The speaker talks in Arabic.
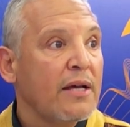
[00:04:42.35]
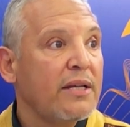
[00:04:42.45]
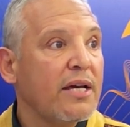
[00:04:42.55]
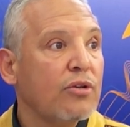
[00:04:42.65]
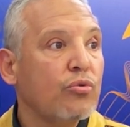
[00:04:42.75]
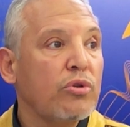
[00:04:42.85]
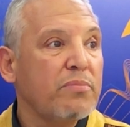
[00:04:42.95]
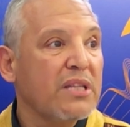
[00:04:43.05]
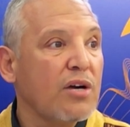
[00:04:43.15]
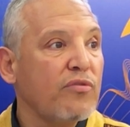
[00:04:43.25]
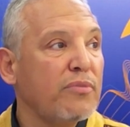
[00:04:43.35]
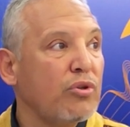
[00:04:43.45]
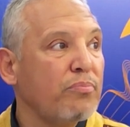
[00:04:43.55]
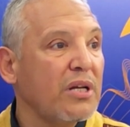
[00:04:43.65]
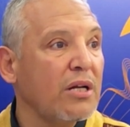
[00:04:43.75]
لكن كنت متخوف من
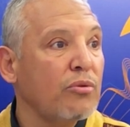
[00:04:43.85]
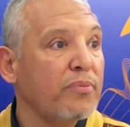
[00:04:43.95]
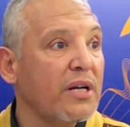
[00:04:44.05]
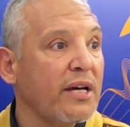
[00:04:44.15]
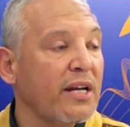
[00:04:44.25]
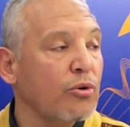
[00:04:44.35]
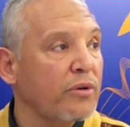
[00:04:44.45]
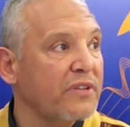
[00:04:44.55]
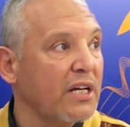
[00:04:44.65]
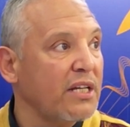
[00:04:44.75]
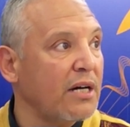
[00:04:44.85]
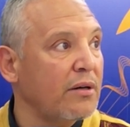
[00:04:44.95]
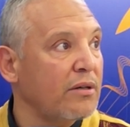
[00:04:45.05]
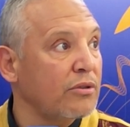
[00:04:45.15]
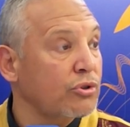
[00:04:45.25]
الاوبرا الاوبرا راهي وقفت
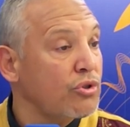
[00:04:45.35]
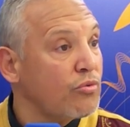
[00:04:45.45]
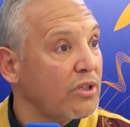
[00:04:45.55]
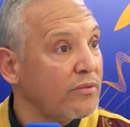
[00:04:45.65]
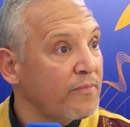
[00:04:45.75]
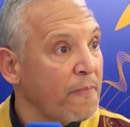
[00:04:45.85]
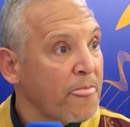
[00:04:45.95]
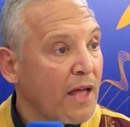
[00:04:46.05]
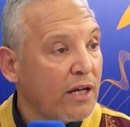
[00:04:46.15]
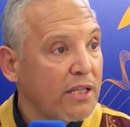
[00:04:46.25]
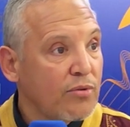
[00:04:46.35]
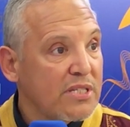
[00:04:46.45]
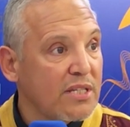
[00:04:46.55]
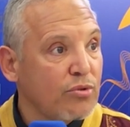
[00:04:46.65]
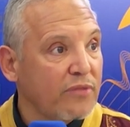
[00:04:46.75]
عليها عندها وزنه عندها
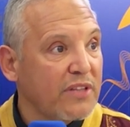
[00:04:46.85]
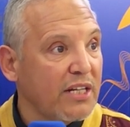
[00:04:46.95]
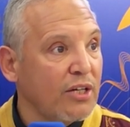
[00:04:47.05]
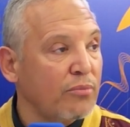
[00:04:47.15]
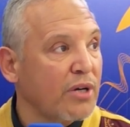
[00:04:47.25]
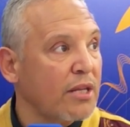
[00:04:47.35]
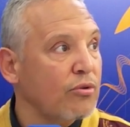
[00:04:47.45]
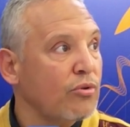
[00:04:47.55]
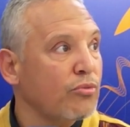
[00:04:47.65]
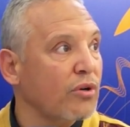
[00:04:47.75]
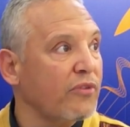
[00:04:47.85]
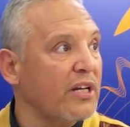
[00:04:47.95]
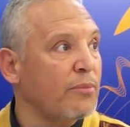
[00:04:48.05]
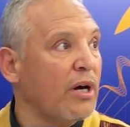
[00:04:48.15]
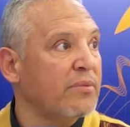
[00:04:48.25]
وزنه وقفت عليها ام كلثوم وقف
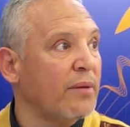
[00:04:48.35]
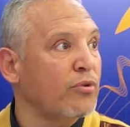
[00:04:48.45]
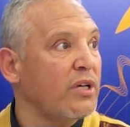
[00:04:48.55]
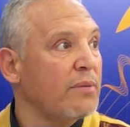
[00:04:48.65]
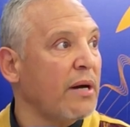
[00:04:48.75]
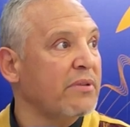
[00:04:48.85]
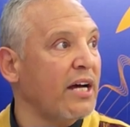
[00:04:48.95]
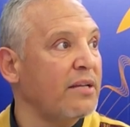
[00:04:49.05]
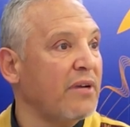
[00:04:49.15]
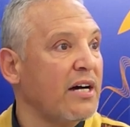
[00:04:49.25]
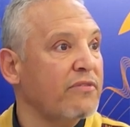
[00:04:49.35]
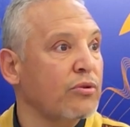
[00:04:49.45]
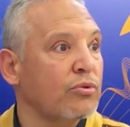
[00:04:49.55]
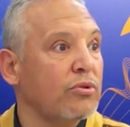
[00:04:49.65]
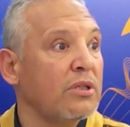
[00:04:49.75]
عليها محمد عبد الوهاب عبد الحليم حافظ
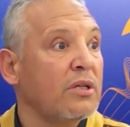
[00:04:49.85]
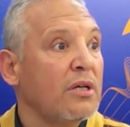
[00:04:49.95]
وكل